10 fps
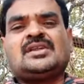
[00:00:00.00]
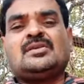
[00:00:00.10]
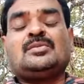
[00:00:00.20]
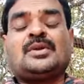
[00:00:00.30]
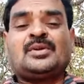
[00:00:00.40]

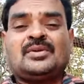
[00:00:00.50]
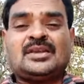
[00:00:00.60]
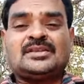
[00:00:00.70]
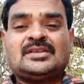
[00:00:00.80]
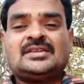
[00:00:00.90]
செலவு
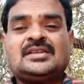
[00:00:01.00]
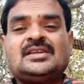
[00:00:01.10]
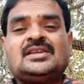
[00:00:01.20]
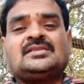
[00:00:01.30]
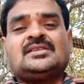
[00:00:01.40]
பண்ணக்கூடாது
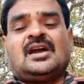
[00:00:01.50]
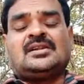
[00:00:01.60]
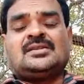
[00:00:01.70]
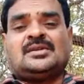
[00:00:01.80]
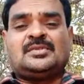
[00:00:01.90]

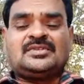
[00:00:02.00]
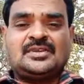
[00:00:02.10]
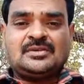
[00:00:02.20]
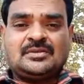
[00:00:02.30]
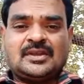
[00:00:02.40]
தான தர்மம்
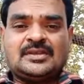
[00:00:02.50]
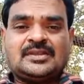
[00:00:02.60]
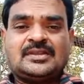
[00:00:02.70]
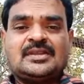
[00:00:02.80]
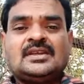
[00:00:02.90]
செய்யக்கூடாது